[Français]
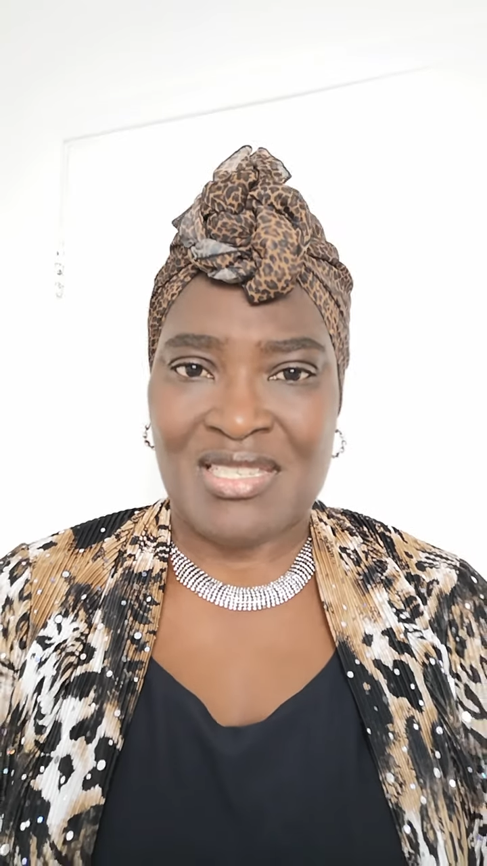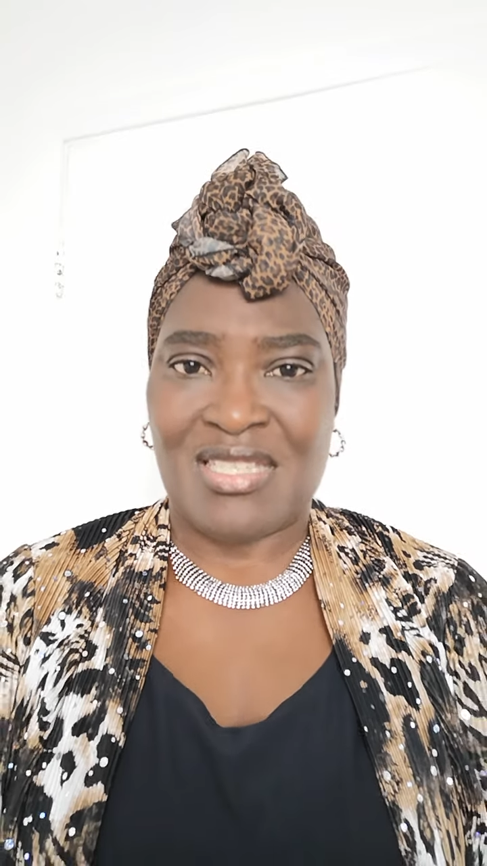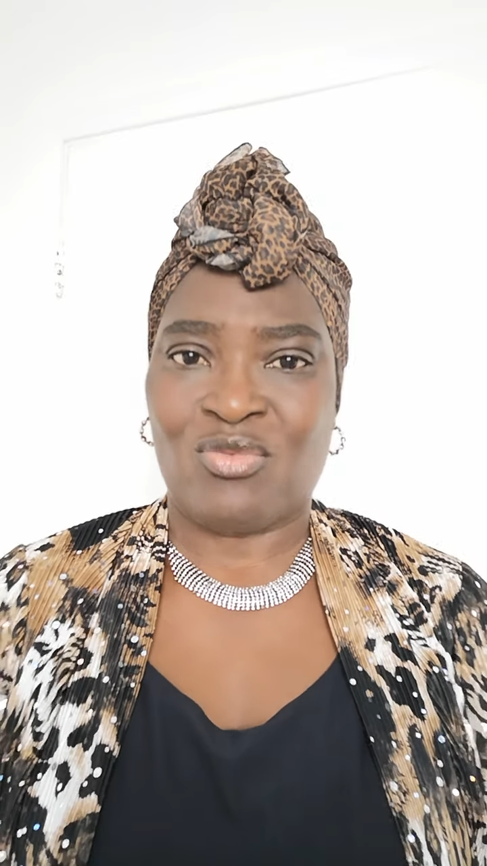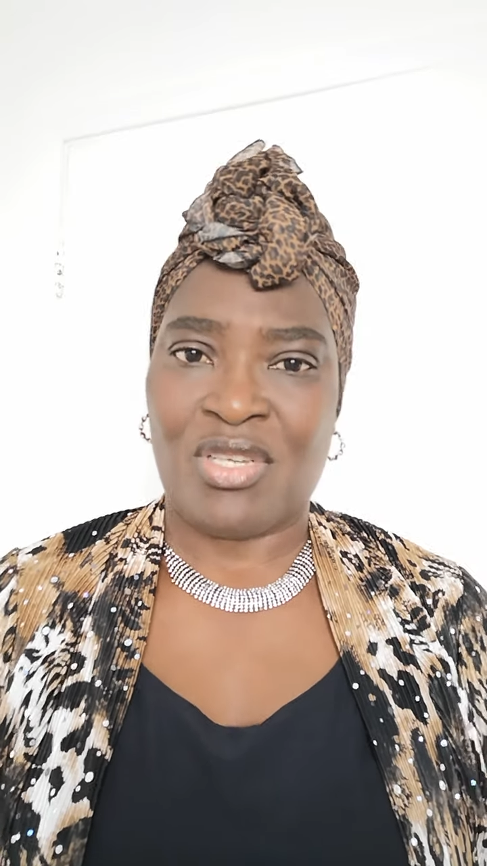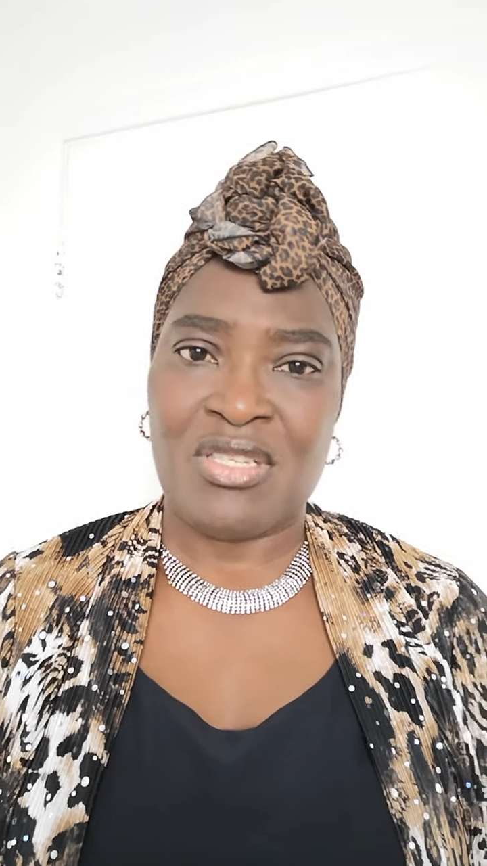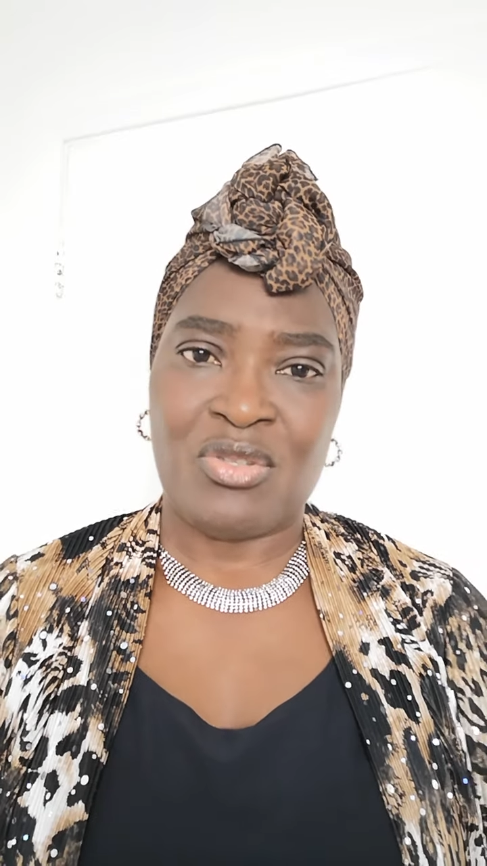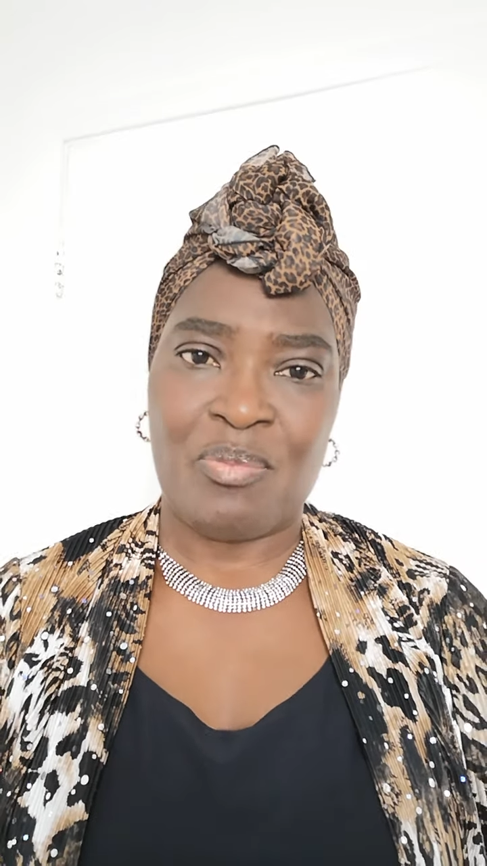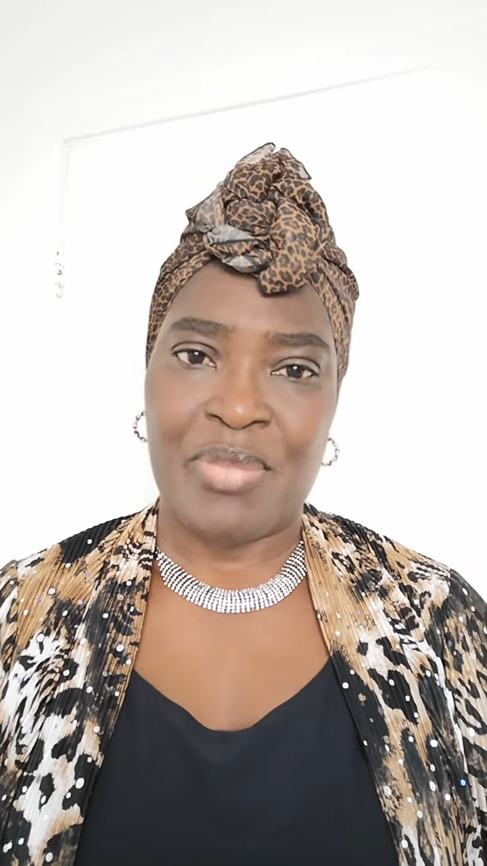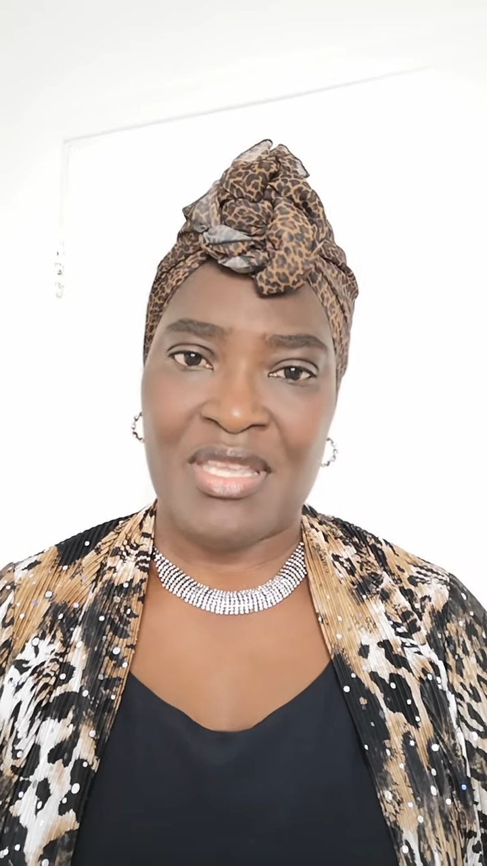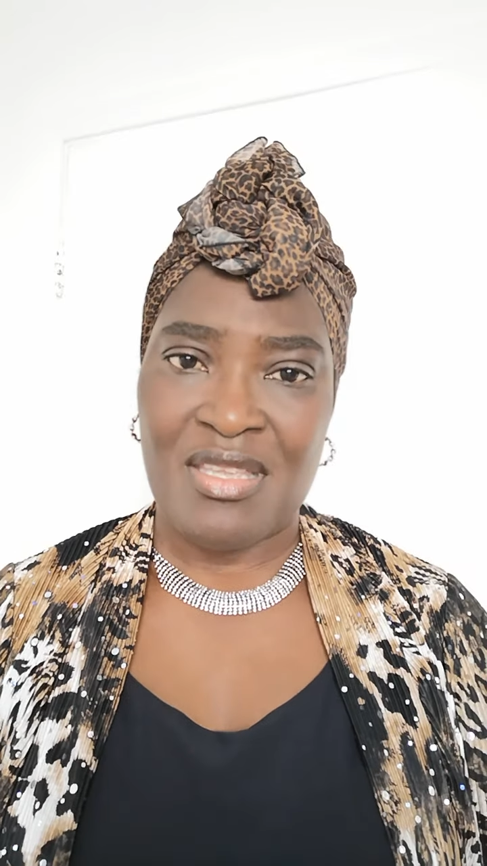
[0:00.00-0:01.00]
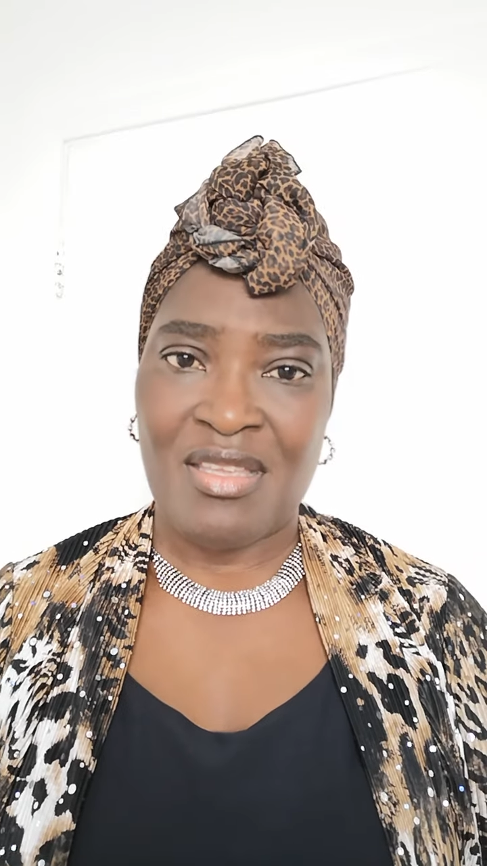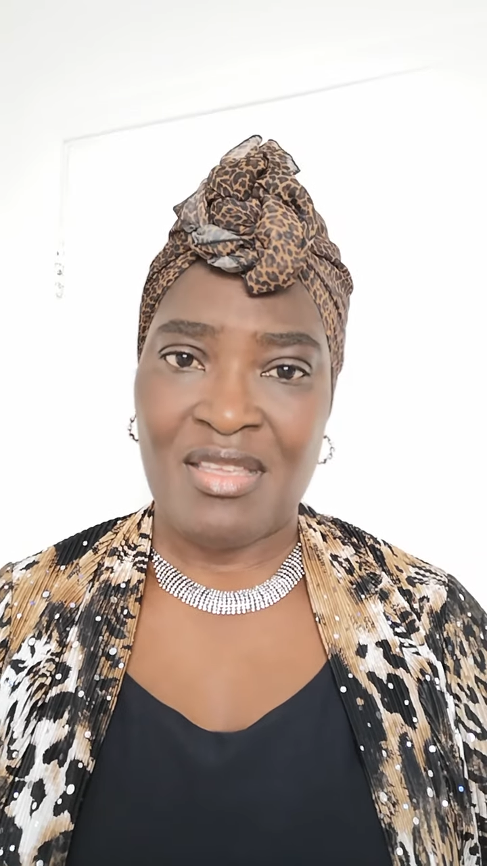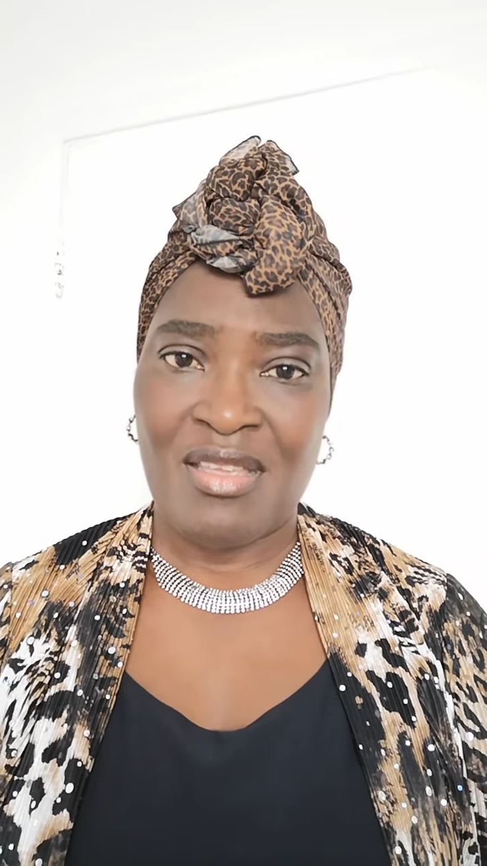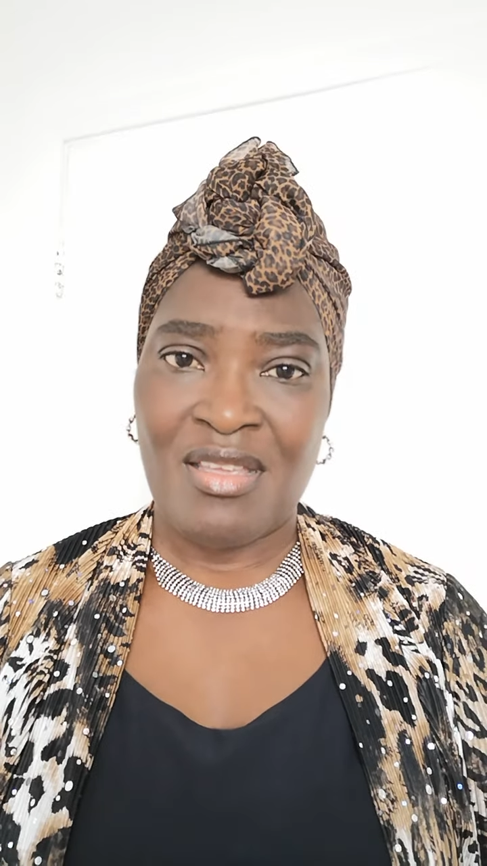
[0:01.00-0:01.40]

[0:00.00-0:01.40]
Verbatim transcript: citoyen d'un pays.